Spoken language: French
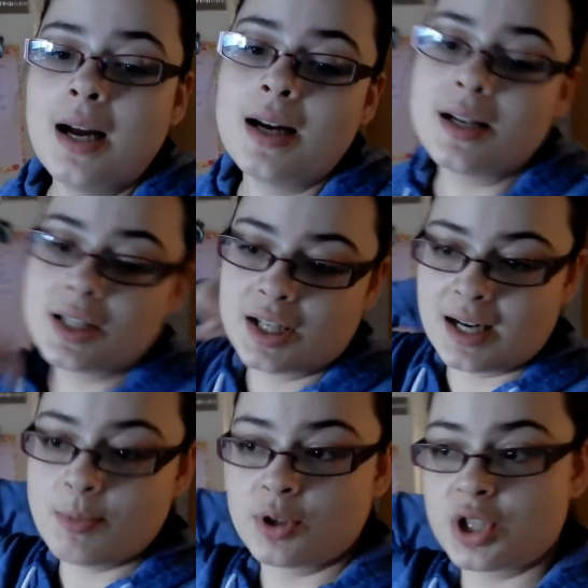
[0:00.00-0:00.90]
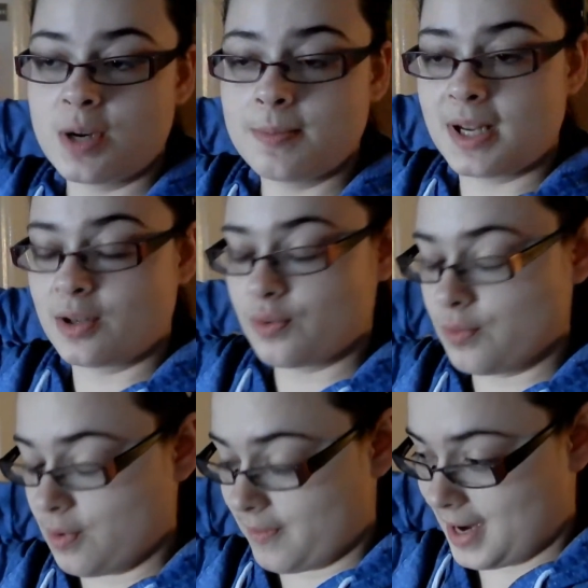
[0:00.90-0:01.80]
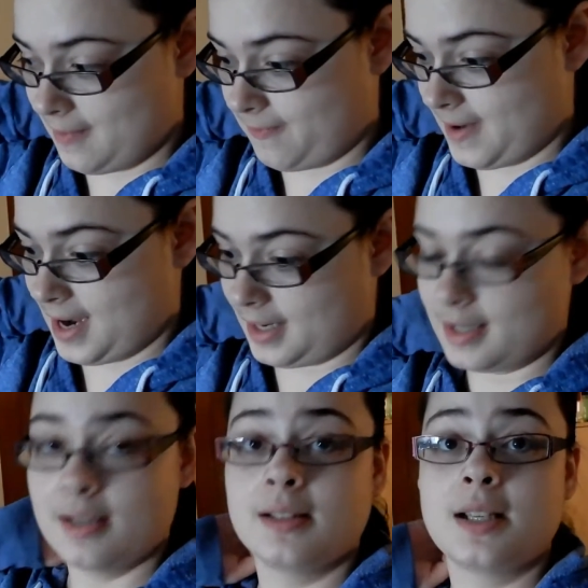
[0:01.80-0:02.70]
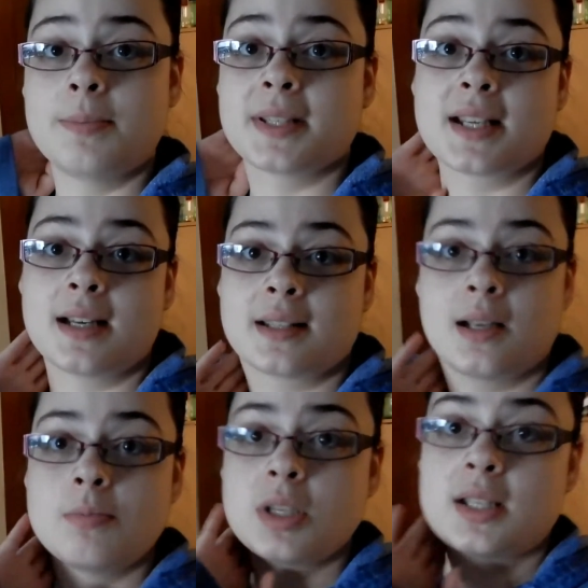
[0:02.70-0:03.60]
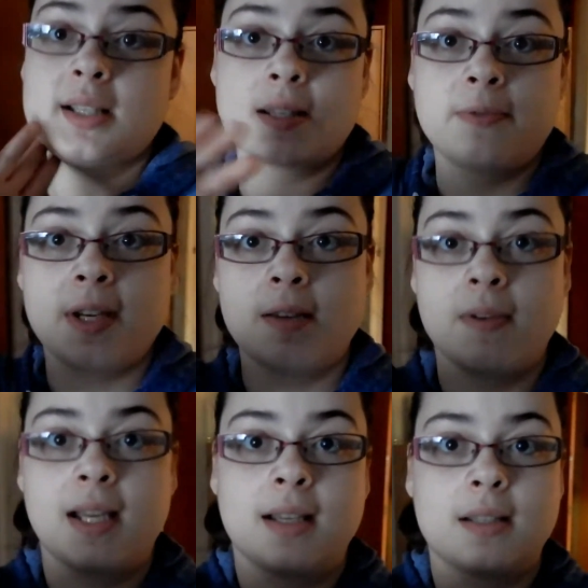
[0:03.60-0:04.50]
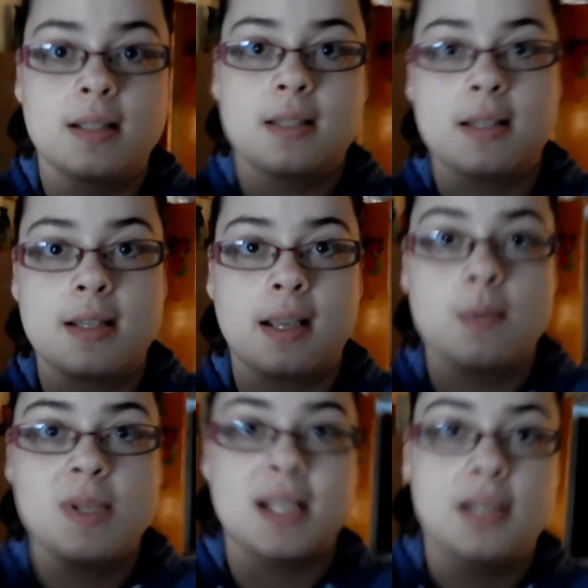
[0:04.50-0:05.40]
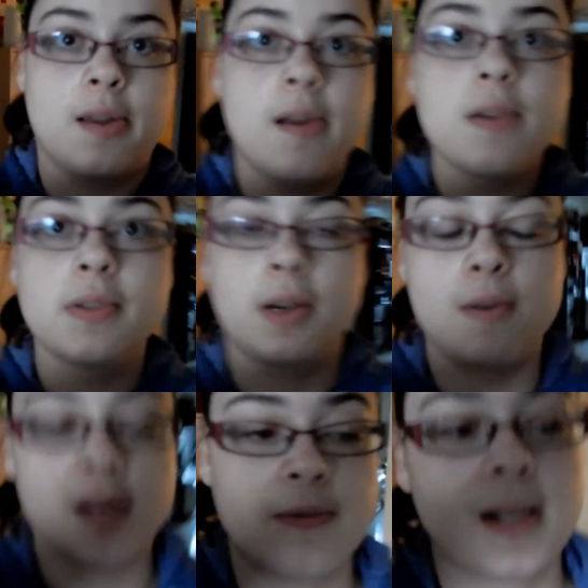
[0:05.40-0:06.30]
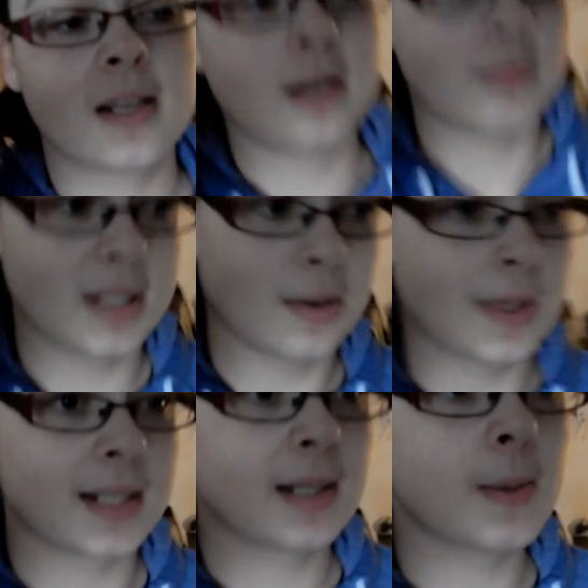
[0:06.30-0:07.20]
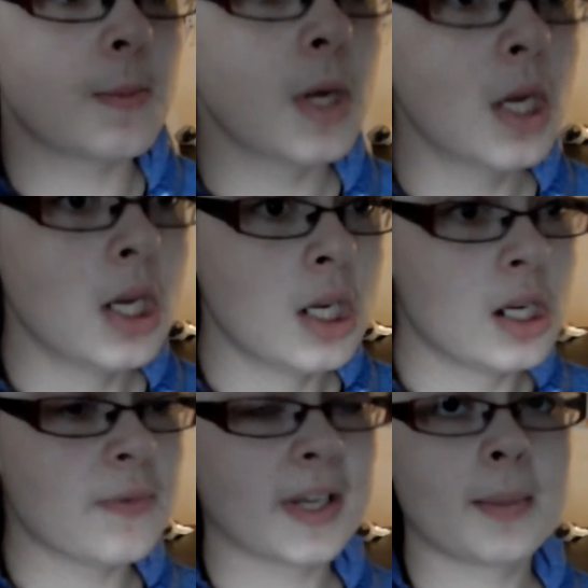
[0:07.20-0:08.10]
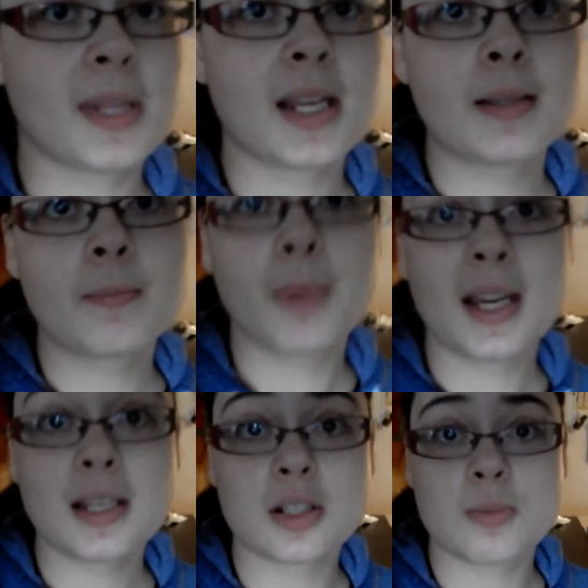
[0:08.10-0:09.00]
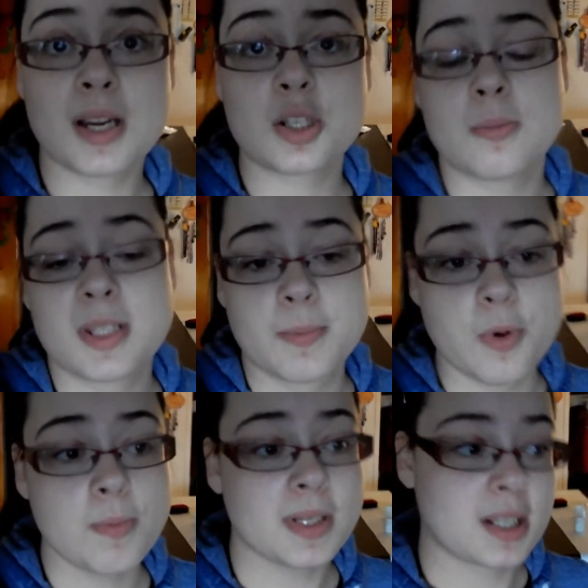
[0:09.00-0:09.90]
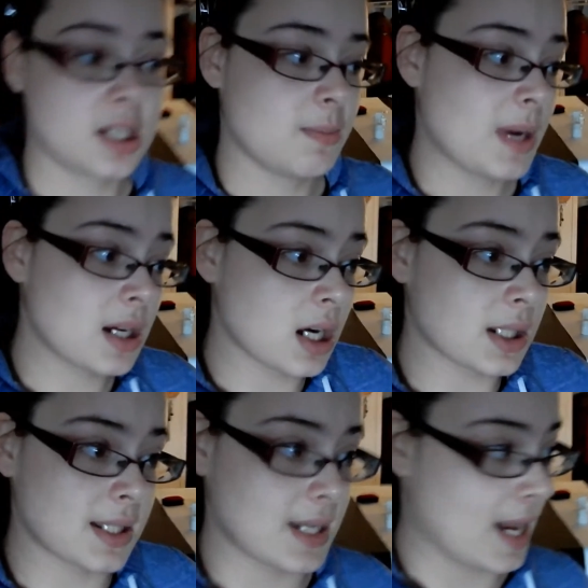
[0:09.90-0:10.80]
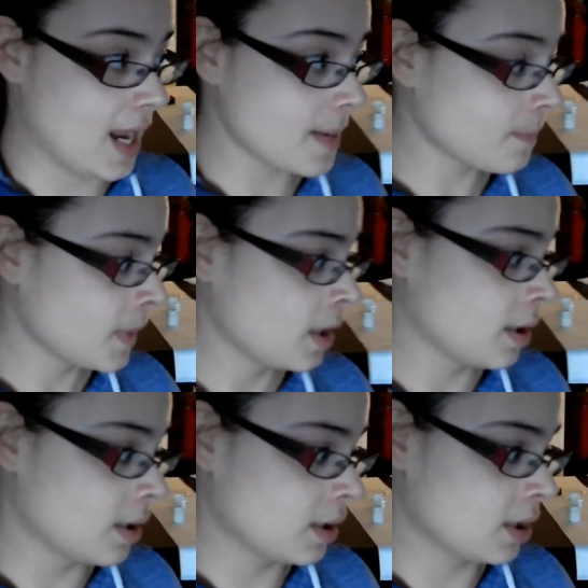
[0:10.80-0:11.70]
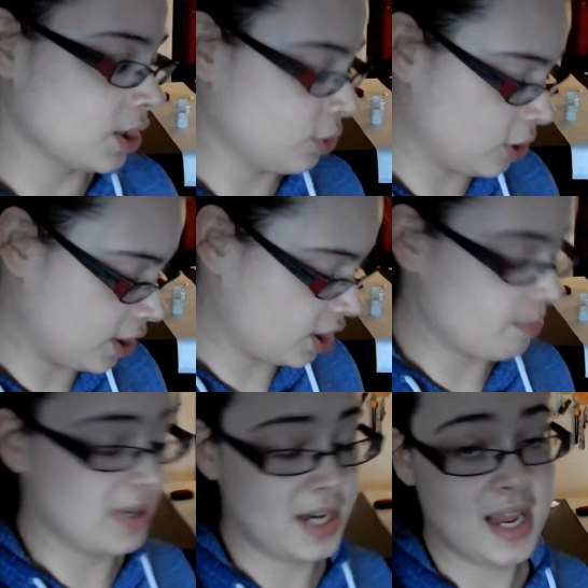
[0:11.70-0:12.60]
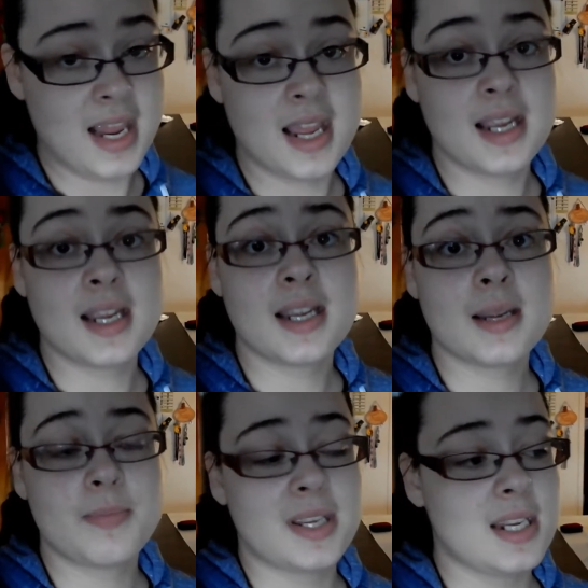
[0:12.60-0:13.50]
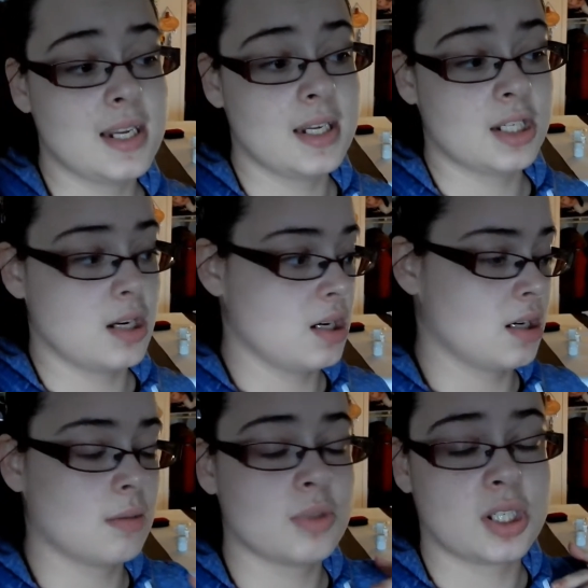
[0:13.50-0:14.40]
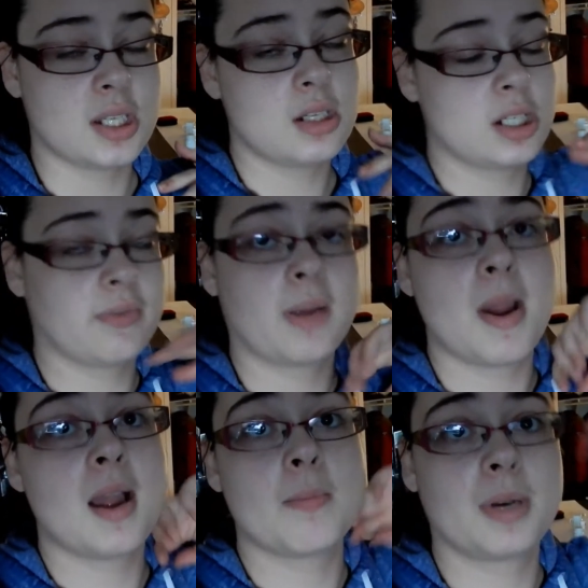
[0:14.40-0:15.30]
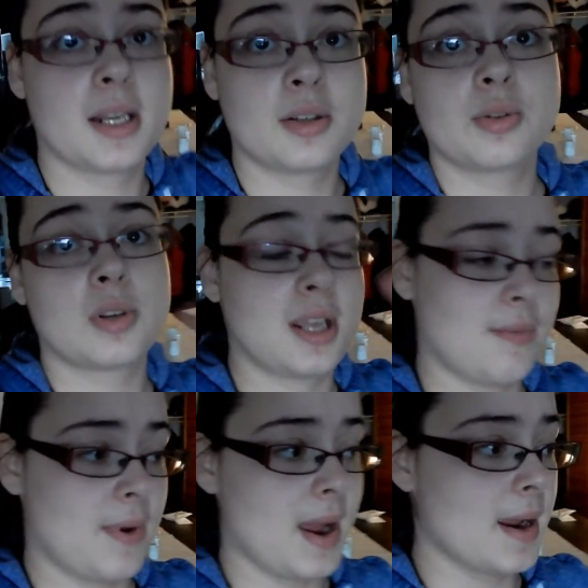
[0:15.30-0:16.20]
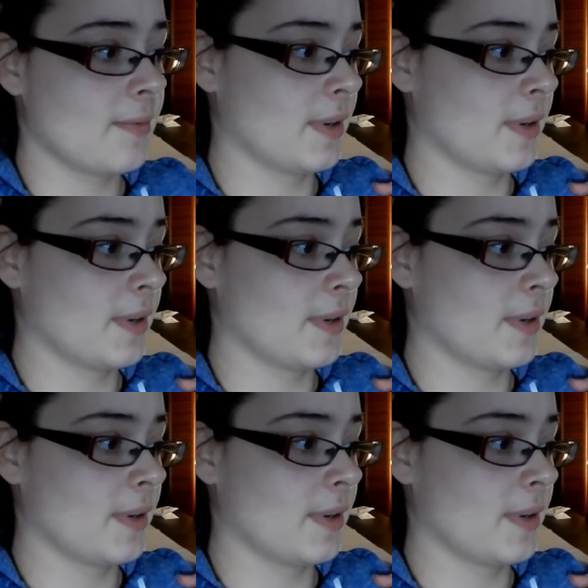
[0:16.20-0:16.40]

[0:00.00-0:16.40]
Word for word: Euh, j'attends mon chum tantôt, on va aller faire l'épicerie ensemble. Il est censé finir vers 6h30, 7h. Euh, fait qu'on va aller faire les commissions ensemble. Là, faudrait peut-être bien que je mange un petit peu parce que j'ai pas encore dîné. Euh, j'ai du linge à plier, puis j'ai, comme je disais, j'ai vraiment plein de trucs à faire.